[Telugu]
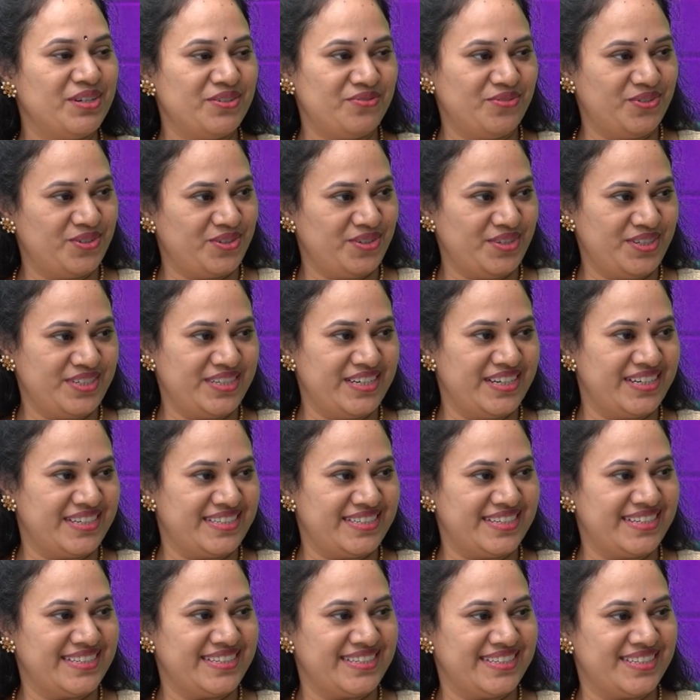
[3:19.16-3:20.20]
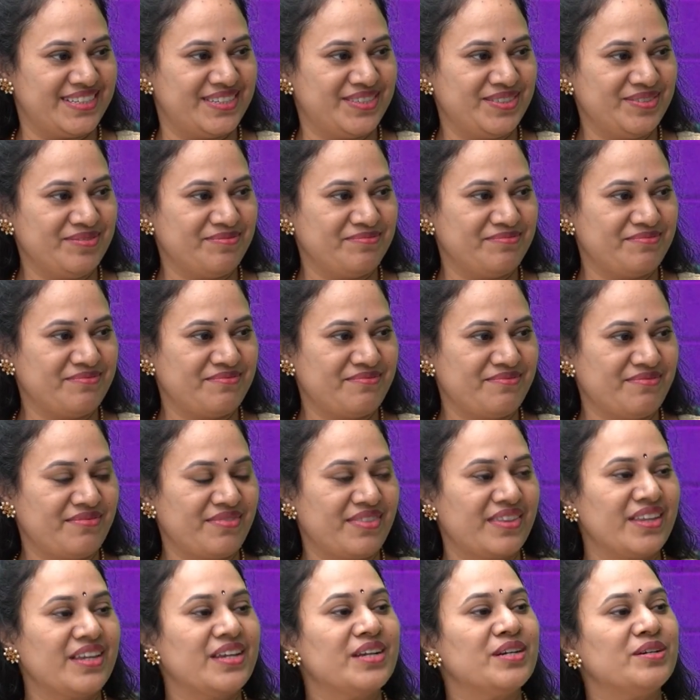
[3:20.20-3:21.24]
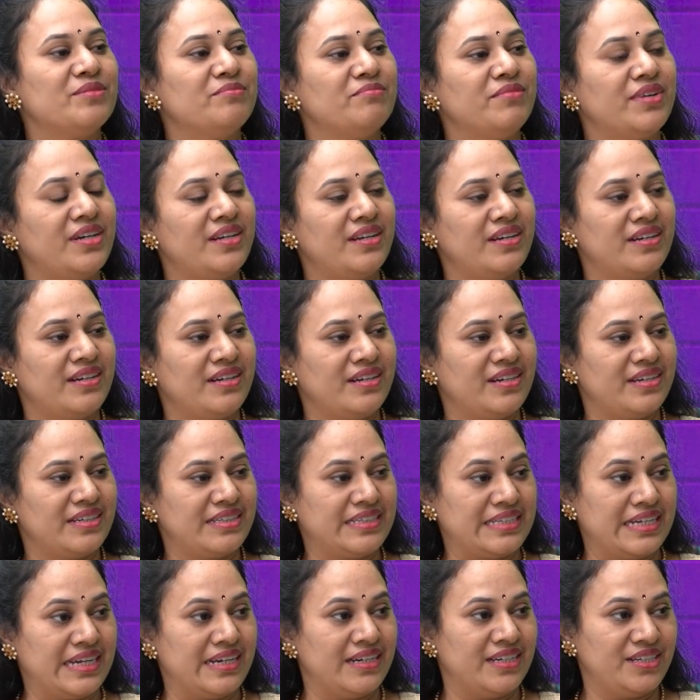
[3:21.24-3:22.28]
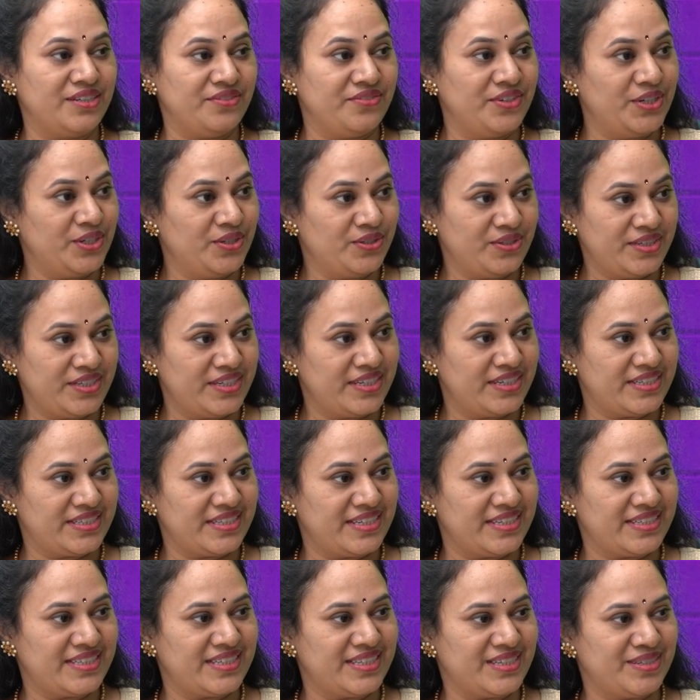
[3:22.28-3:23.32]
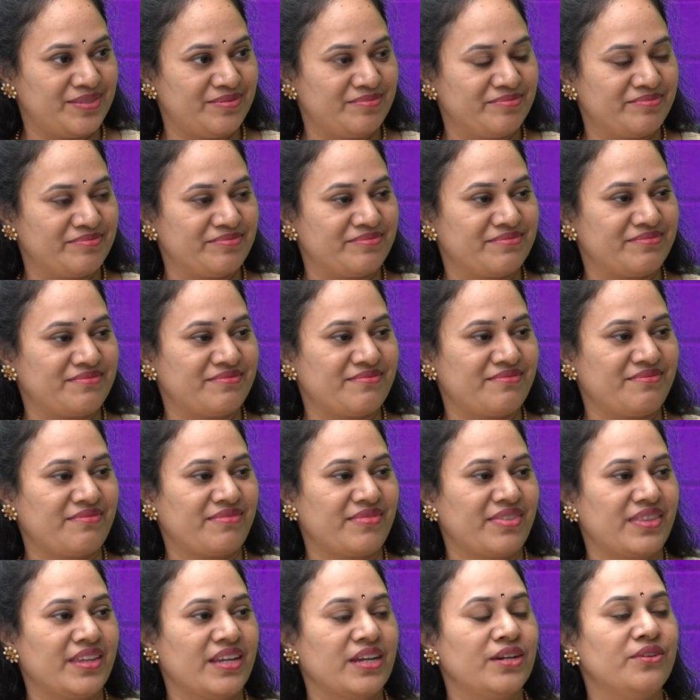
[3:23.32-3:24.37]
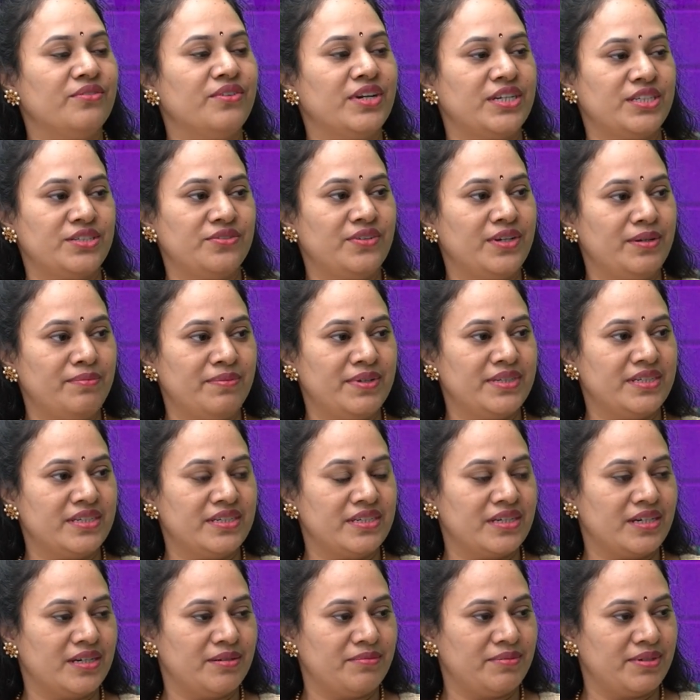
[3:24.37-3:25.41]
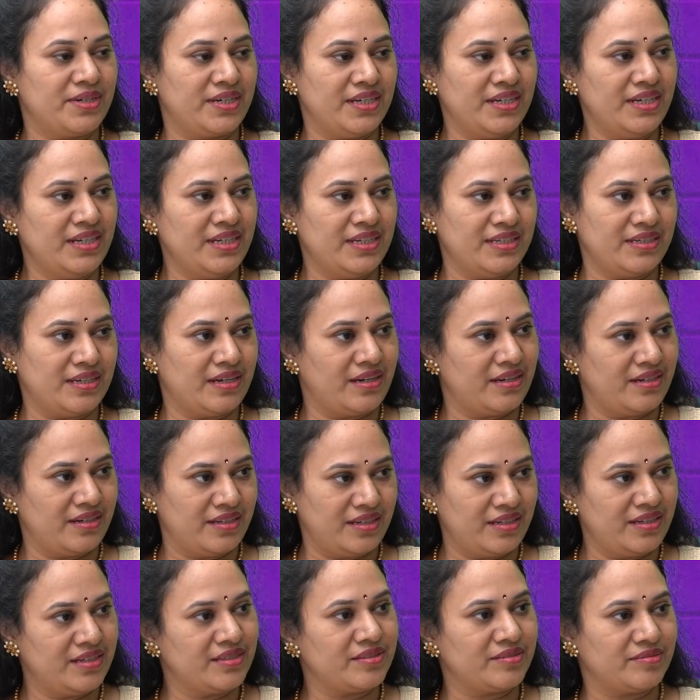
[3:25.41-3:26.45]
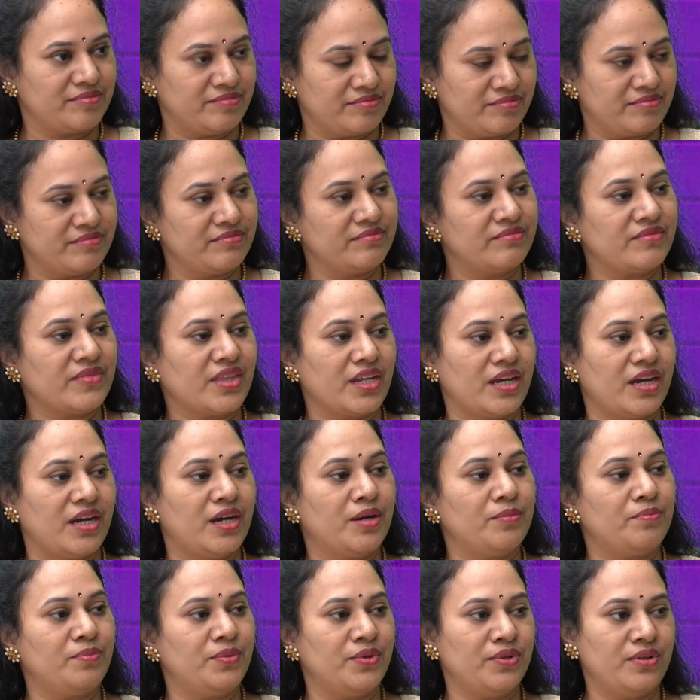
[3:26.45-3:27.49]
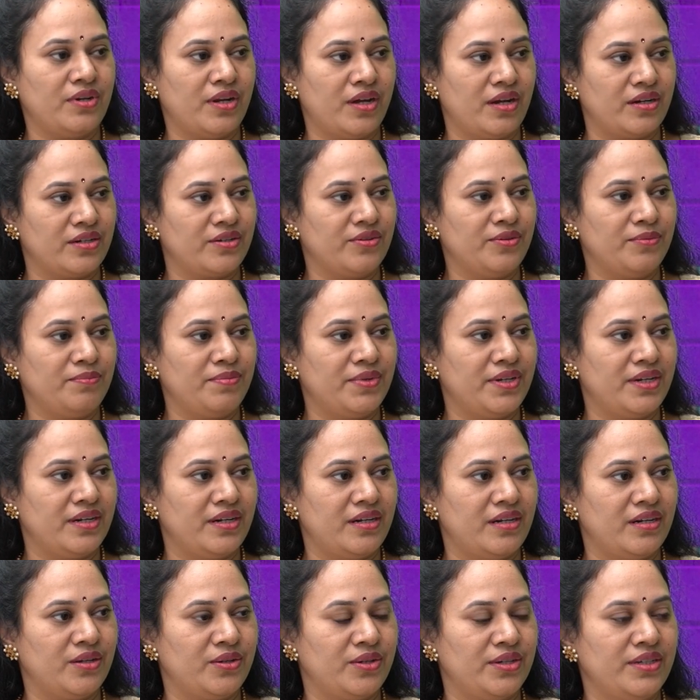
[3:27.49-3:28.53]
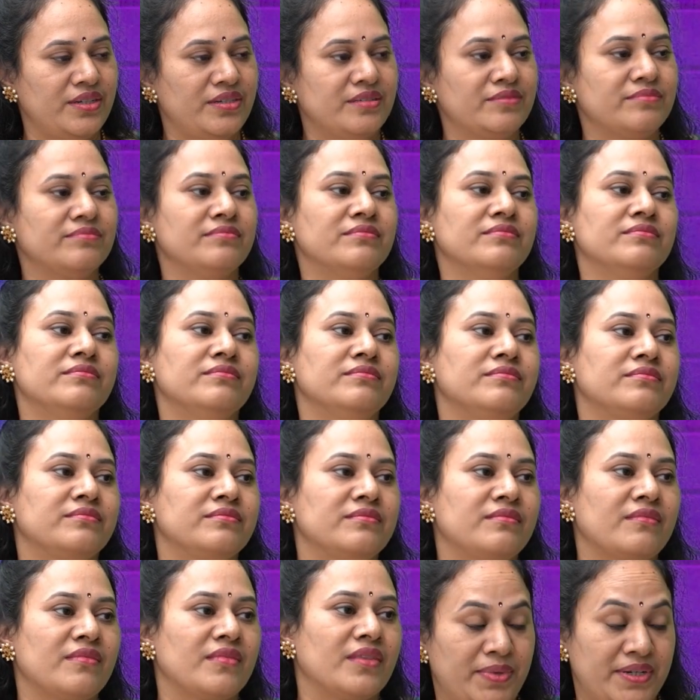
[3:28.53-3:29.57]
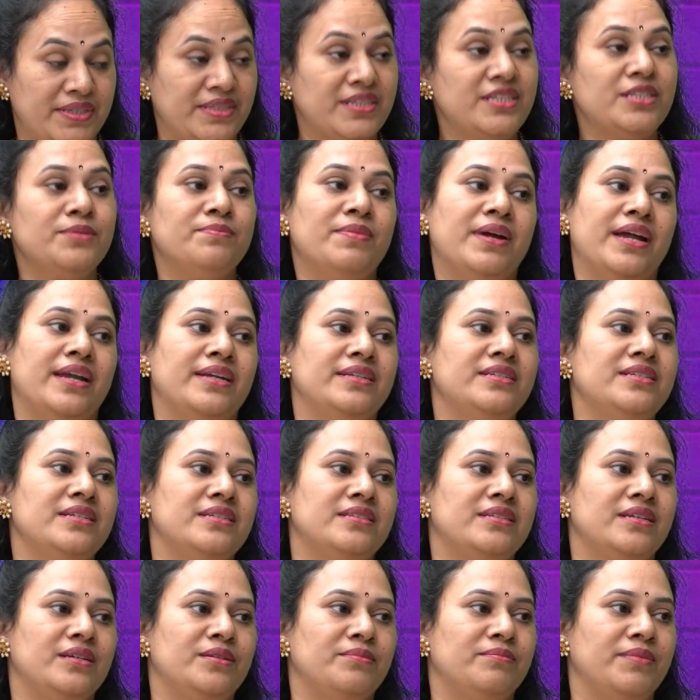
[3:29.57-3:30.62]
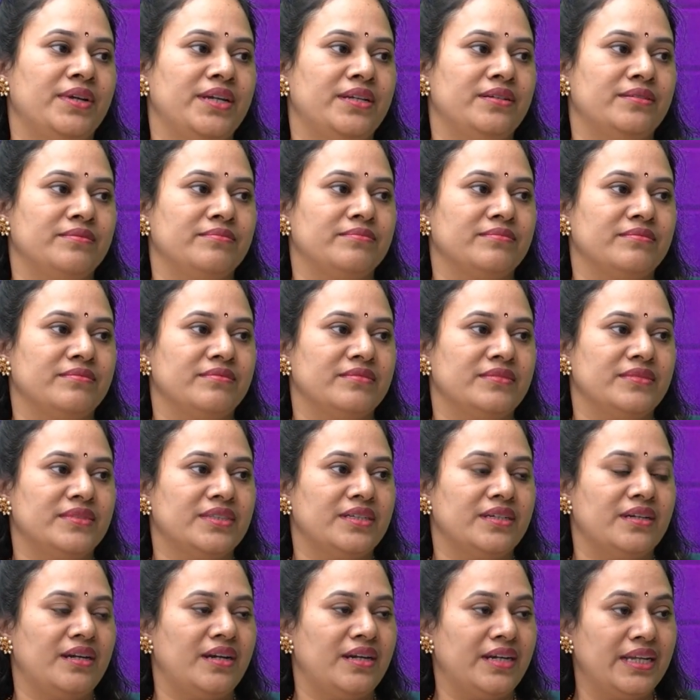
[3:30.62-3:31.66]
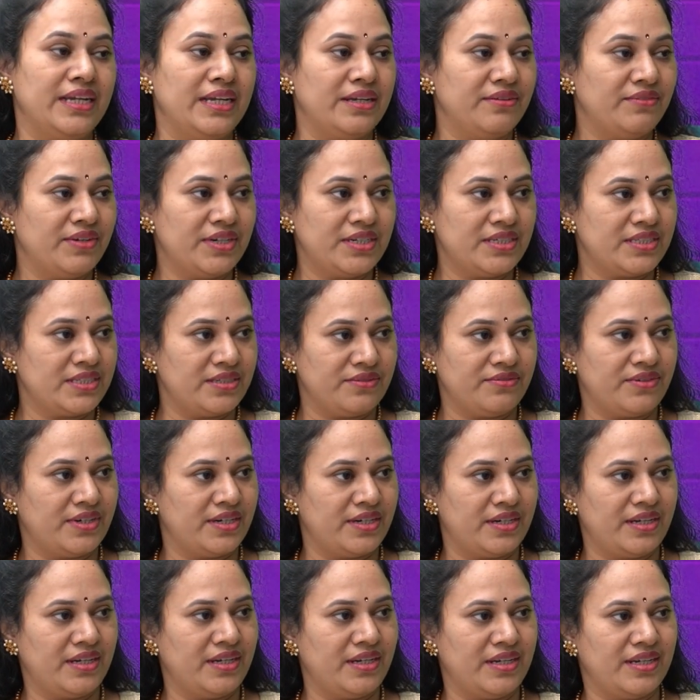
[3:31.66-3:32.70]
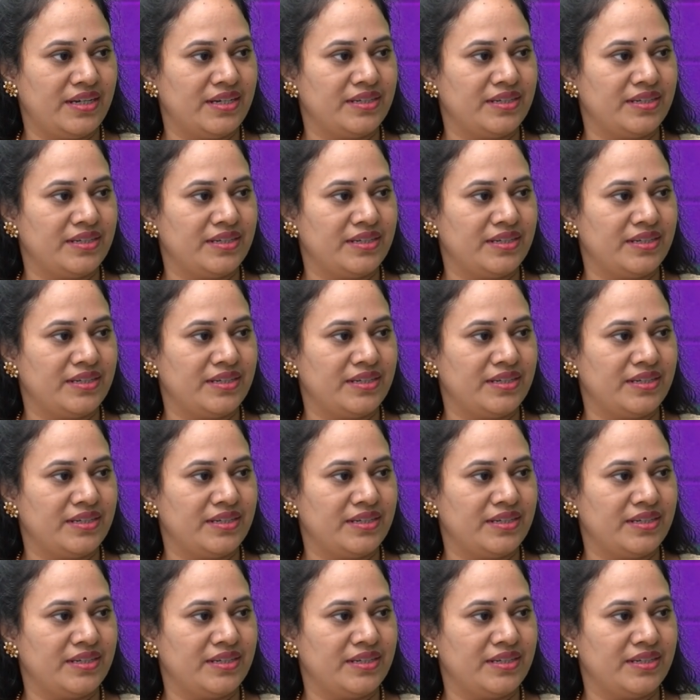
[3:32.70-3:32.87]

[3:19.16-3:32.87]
మన ఫోటో షేర్ చేస్తాం ఓకే మన టాలెంట్ వీడియో షేర్ చేస్తాం ఓకే వర్చువల్ ప్రెజెంట్ కాబట్టి వర్చువల్ అప్పుడు లాక్డౌన్ పీరియడ్ లోని ఓకే ప్రెజెంట్స్ బ్యాన్ చేశారు మెయిన్ ఓకే అంటే ఈవెంట్స్ ఇవన్నీ